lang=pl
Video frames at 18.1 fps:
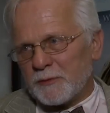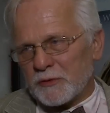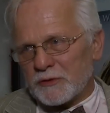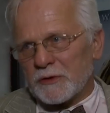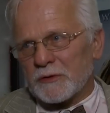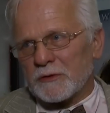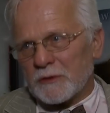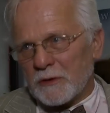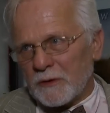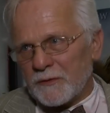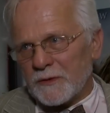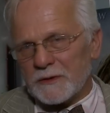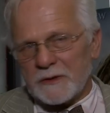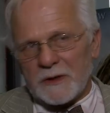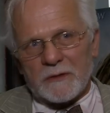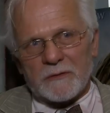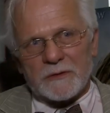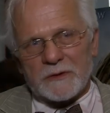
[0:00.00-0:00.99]
początkowej z
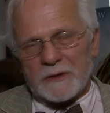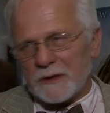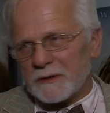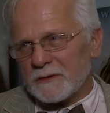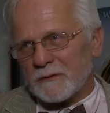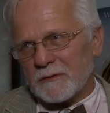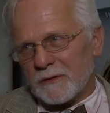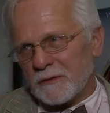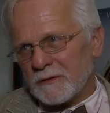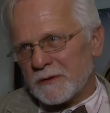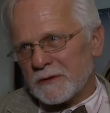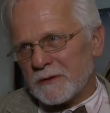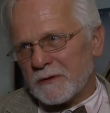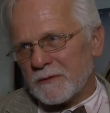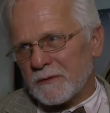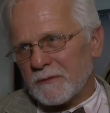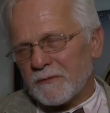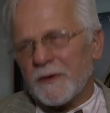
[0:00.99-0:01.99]
jakąś tezą
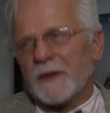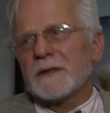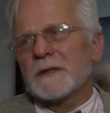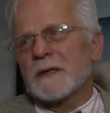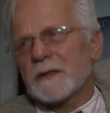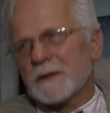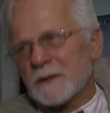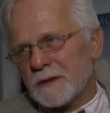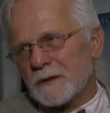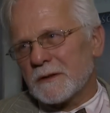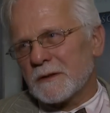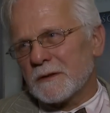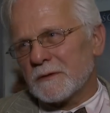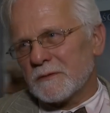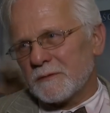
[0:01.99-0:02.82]
końcową. Fantastyczne